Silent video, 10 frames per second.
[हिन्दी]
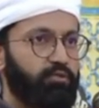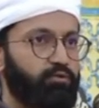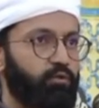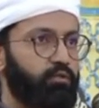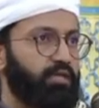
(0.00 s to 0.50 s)

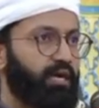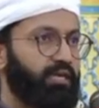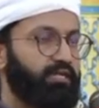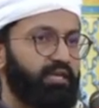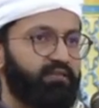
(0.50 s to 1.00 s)
जो खुदा
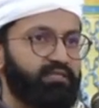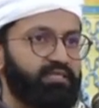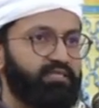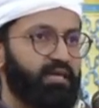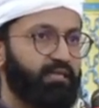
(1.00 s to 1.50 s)
की तरफ
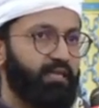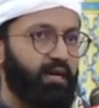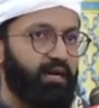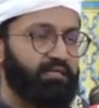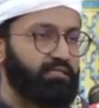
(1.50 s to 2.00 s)
से
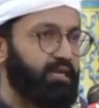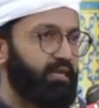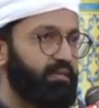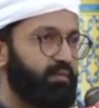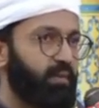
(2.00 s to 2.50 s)
जानदार
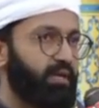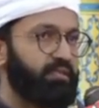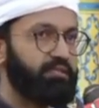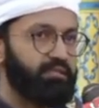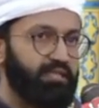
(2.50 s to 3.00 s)
चरंद
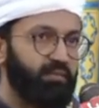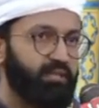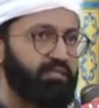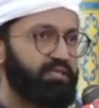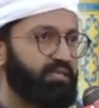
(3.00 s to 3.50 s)
परिंद जितनी
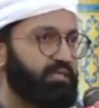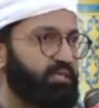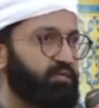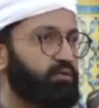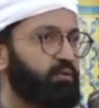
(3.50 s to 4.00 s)
भी चीज़ें थी